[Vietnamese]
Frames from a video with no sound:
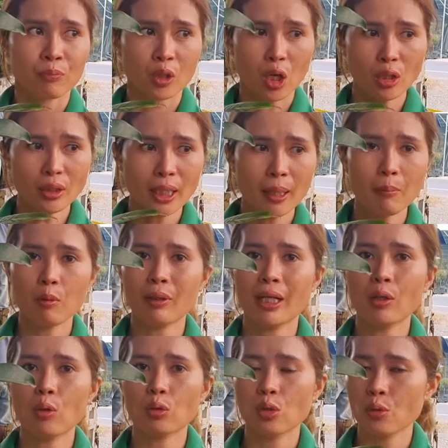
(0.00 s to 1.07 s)
có thêm một cái
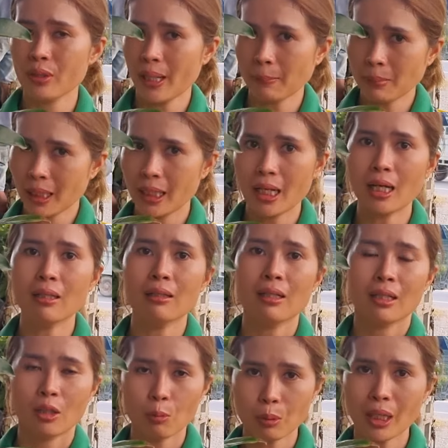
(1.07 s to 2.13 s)
nguồn thu nhập thì ư ừ,
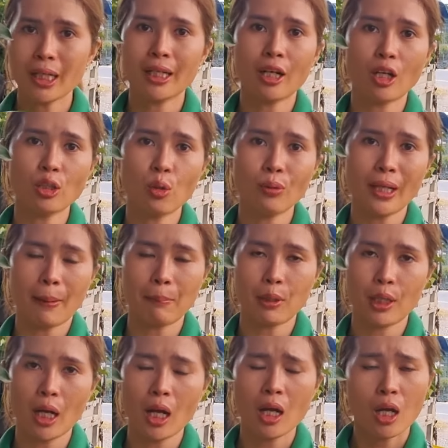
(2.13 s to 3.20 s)
lúc đó thì có thu nhập rồi
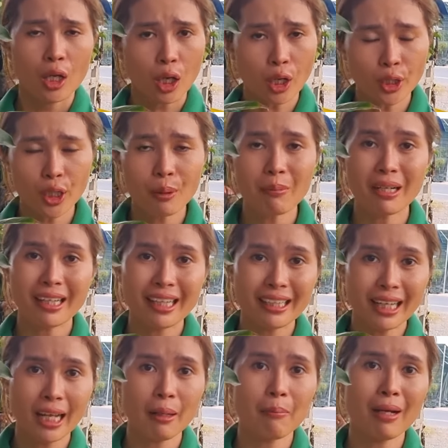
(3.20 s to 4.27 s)
đó còn nếu mà cái
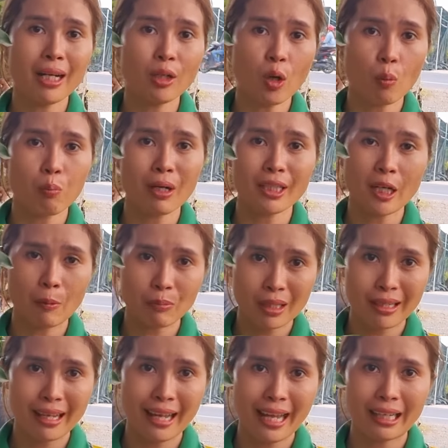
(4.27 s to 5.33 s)
cây măng cục mà trồng
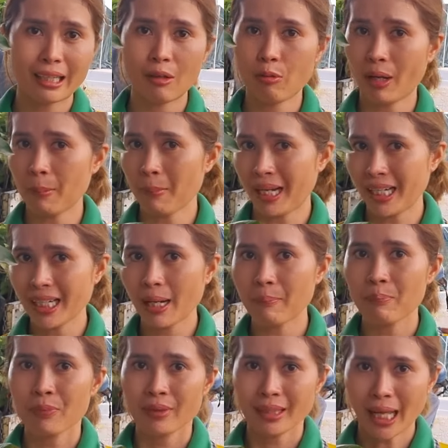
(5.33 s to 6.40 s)
từ hạt thì phải 7 năm
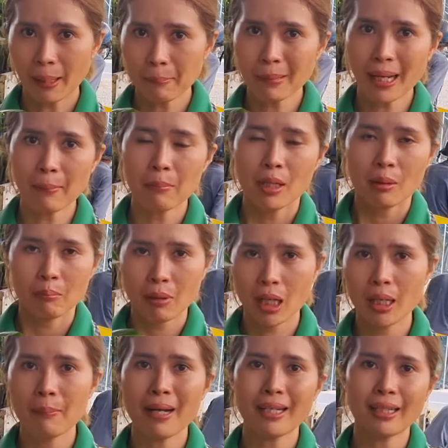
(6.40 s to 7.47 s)
8 năm
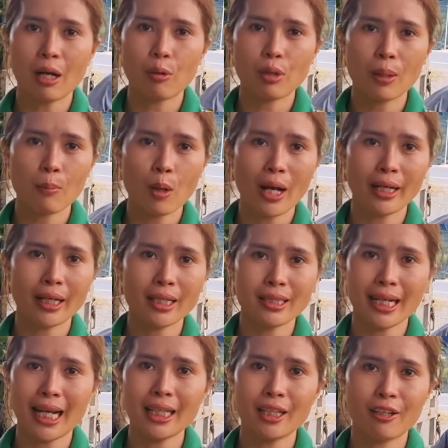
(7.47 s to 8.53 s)
mới bắt đầu đơm hoa kết
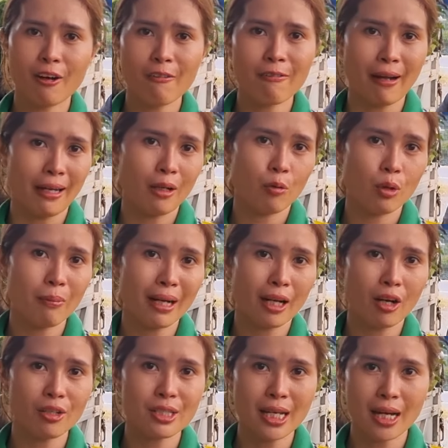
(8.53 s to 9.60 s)
trái thì có phải là quý bà
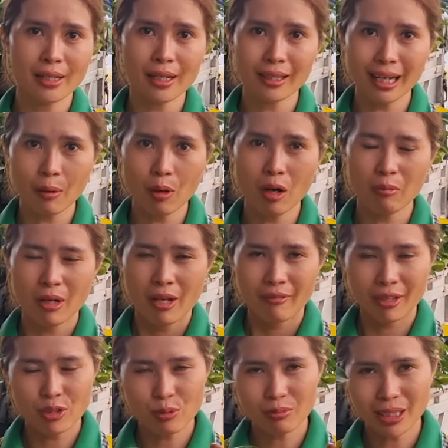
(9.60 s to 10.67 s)
con chờ rất lâu không
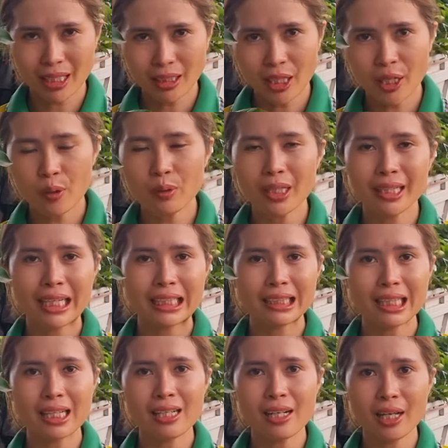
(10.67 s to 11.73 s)
và chúng ta thiếu đi cái
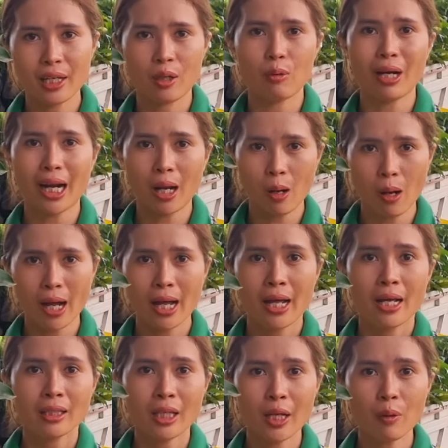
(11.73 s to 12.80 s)
tín hiệu ra hoa
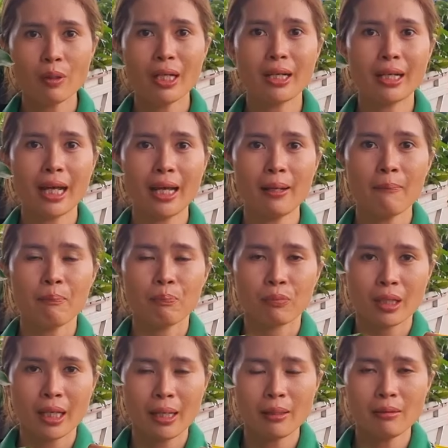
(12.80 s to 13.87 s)
thiếu đi cái
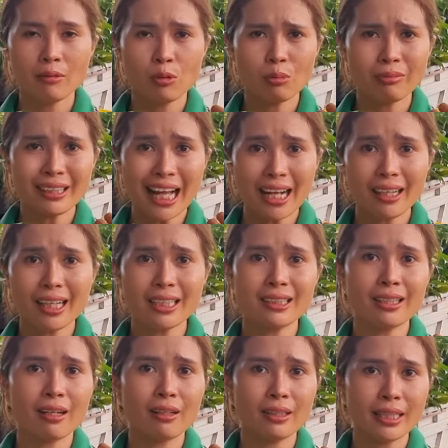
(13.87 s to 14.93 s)
cái tăng cái
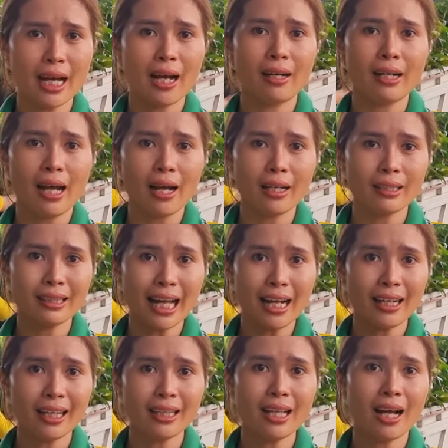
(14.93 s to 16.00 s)
sự chờ đợi
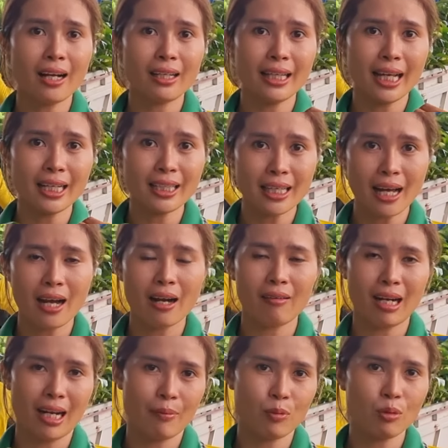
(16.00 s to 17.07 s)
tăng cái thời gian chờ
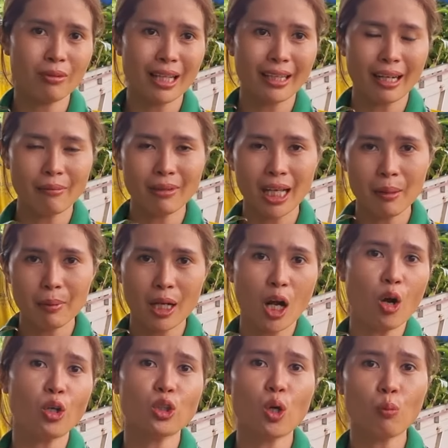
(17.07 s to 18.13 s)
làm chúng ta cảm thấy bị
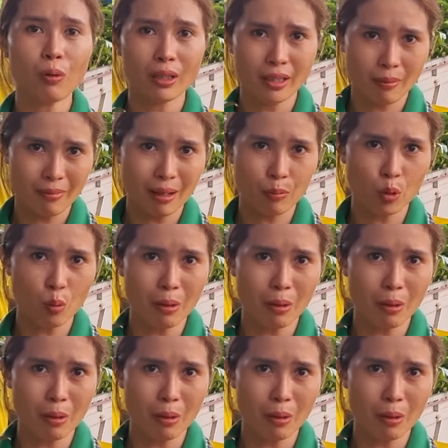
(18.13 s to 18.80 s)
hối thúc ở trong lòng của